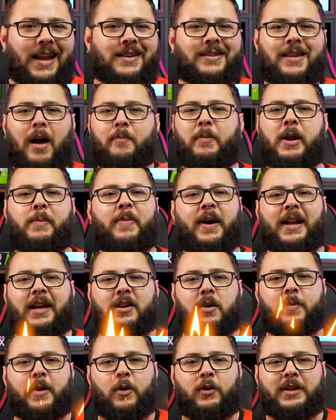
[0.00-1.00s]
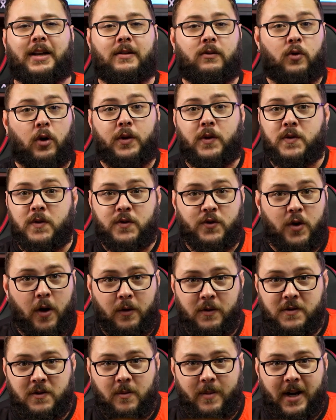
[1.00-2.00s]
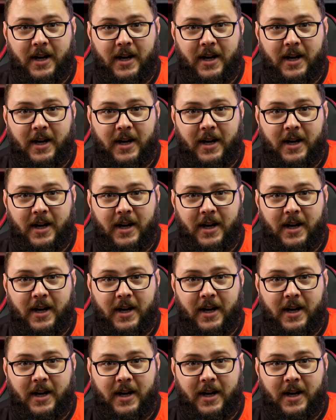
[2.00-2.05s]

ela tá preparada para rodar todos os jogos do